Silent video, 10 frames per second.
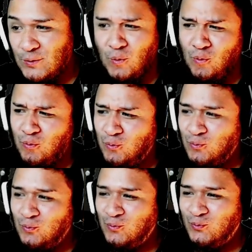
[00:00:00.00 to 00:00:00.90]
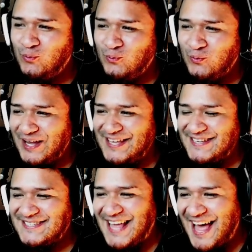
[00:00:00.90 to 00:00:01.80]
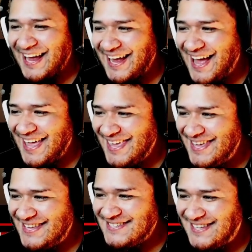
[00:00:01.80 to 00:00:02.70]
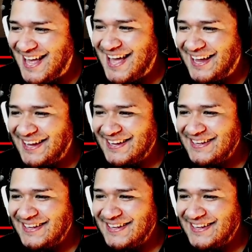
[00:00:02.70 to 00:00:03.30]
Uf, ahí están, ahí están.